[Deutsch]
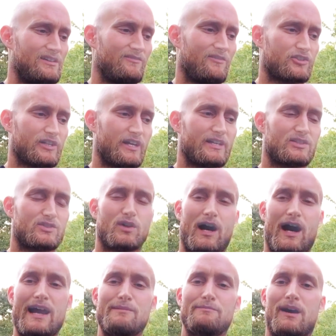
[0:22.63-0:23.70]
Wahrscheinlich so
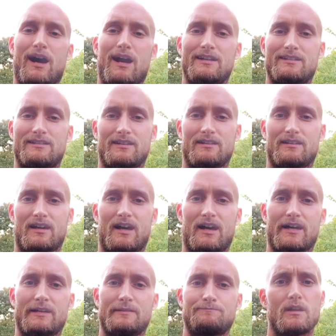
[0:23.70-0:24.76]
einmal alle 10
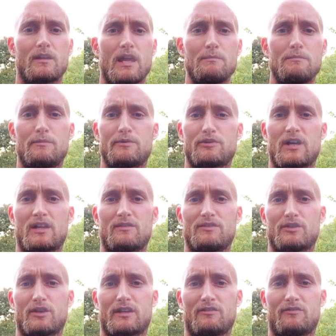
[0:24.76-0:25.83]
Tage. Gebt mir Bescheid, wie es
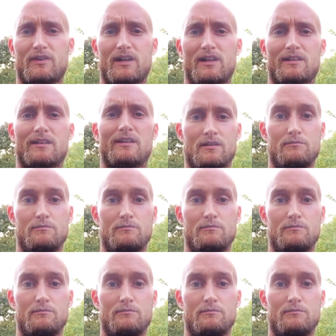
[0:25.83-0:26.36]
euch gefällt.